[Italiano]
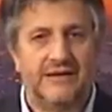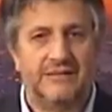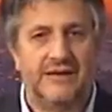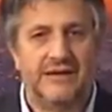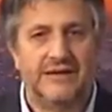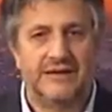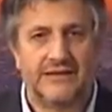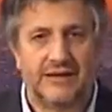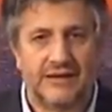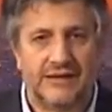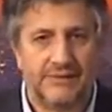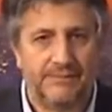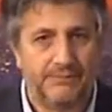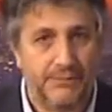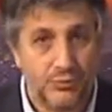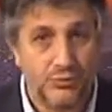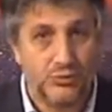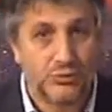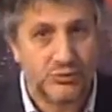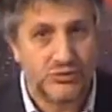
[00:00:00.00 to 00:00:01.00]
mentre
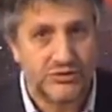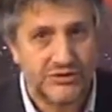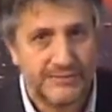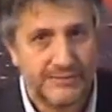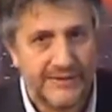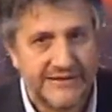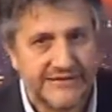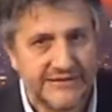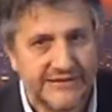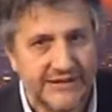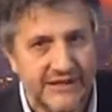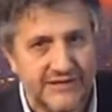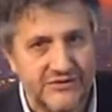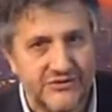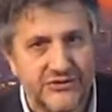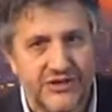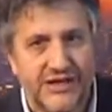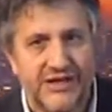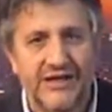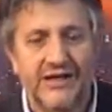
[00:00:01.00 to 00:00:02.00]
appunto si
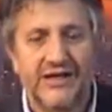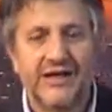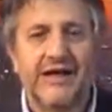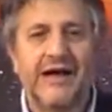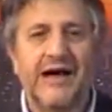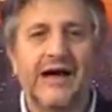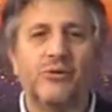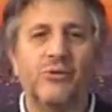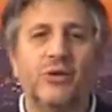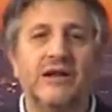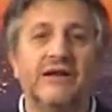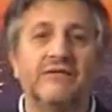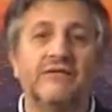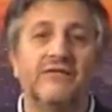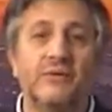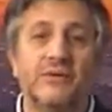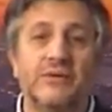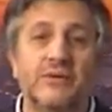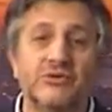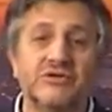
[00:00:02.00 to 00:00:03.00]
passeggia, a quella
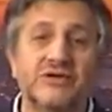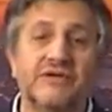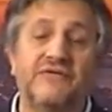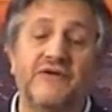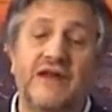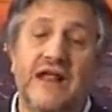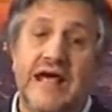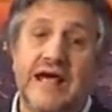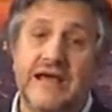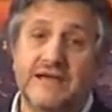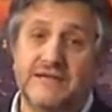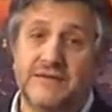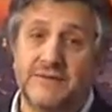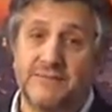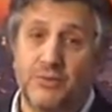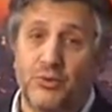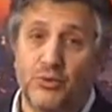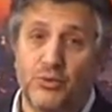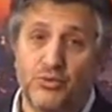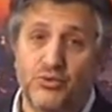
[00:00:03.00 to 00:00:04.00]
famosa frase
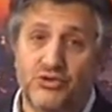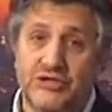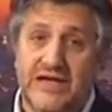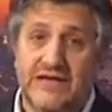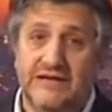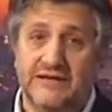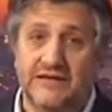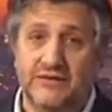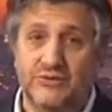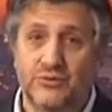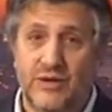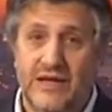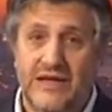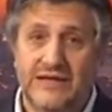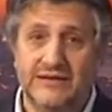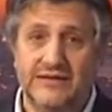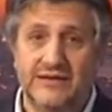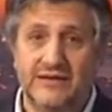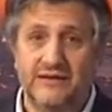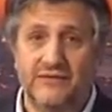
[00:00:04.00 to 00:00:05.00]
pronunciata
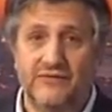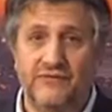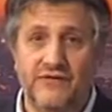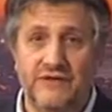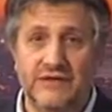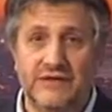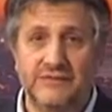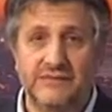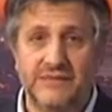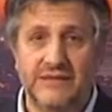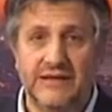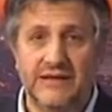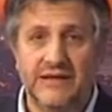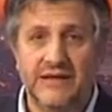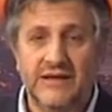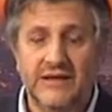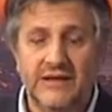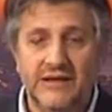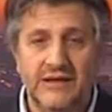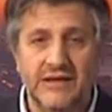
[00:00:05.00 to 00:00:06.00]
durante il film
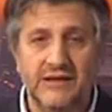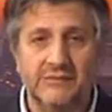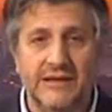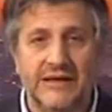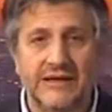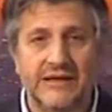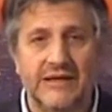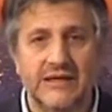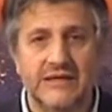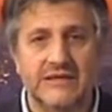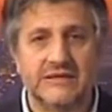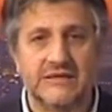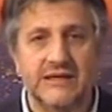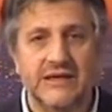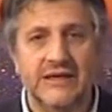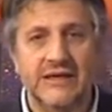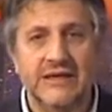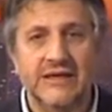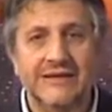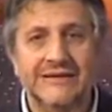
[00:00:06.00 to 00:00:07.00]
Il
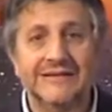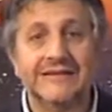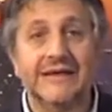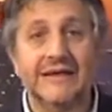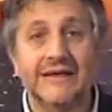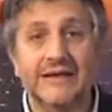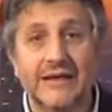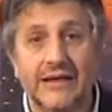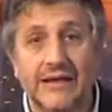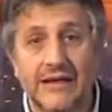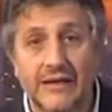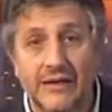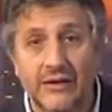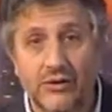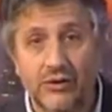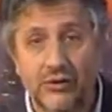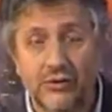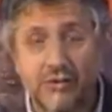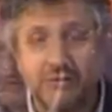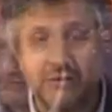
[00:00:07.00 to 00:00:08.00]
Marchese del
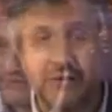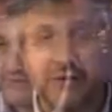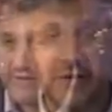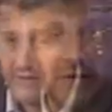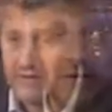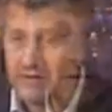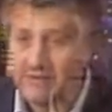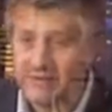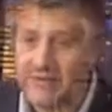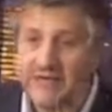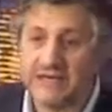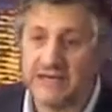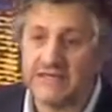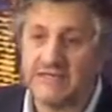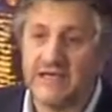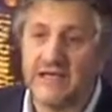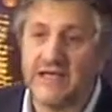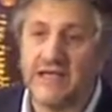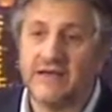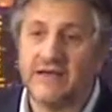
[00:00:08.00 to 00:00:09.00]
Grillo, della
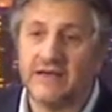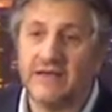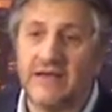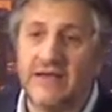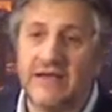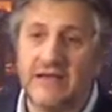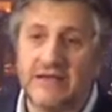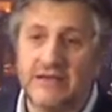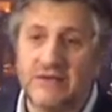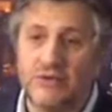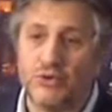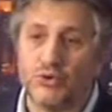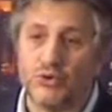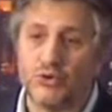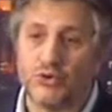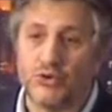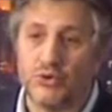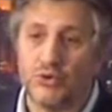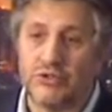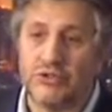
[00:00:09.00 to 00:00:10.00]
serie Io
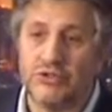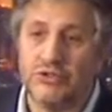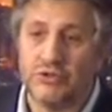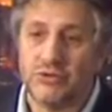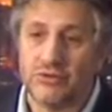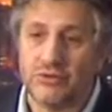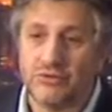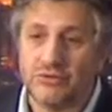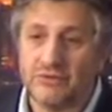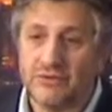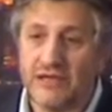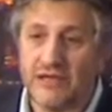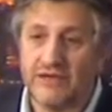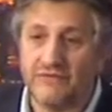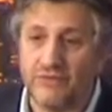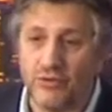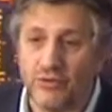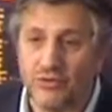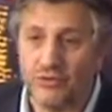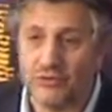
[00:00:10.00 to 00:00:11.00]
so io e
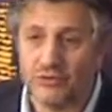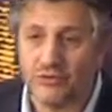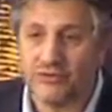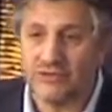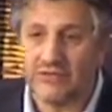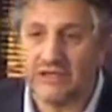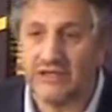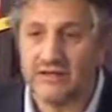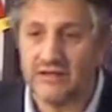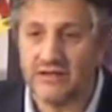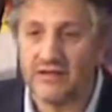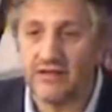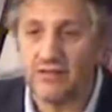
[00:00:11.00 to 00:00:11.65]
voi non siete